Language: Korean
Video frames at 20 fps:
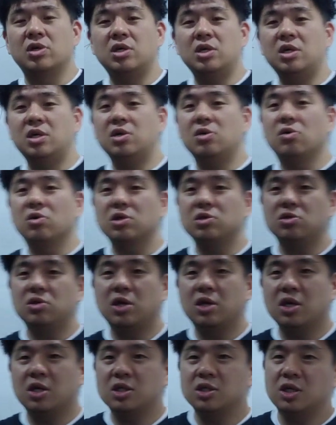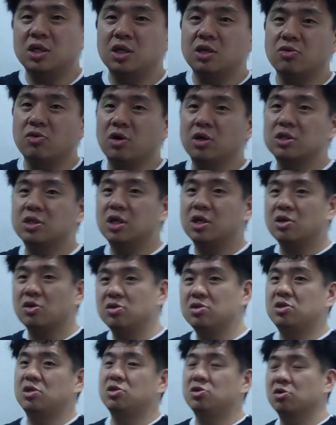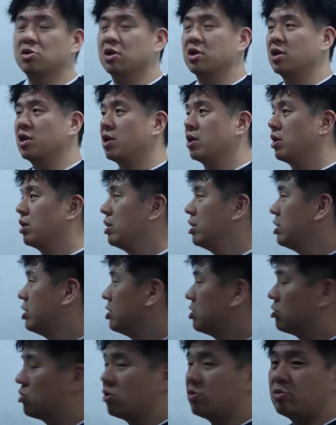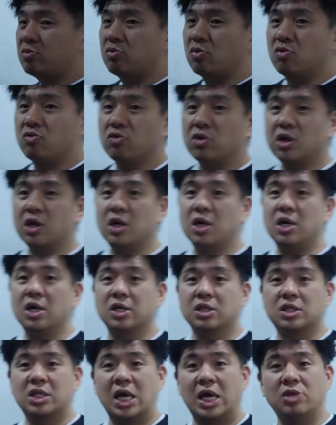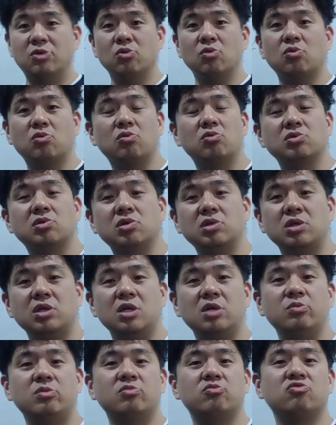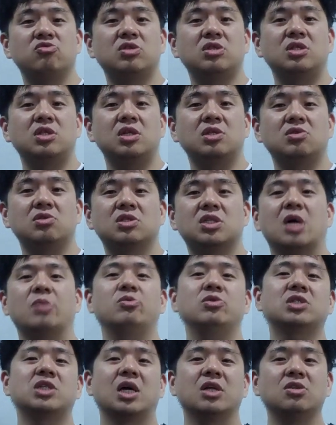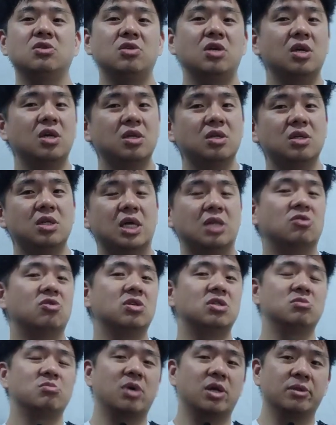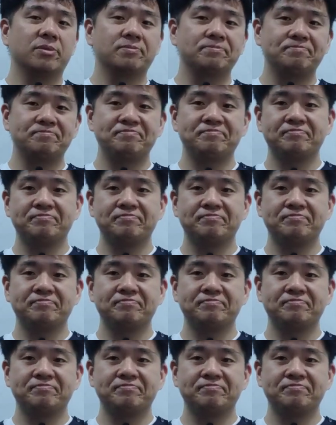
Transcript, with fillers: 이 여기서 얘기하는 사례는 굉장히 현실적인 게 여러분 뭐 우리가 대놓고 선생님을 무시해서 잠을 자는 행위는 안 되지만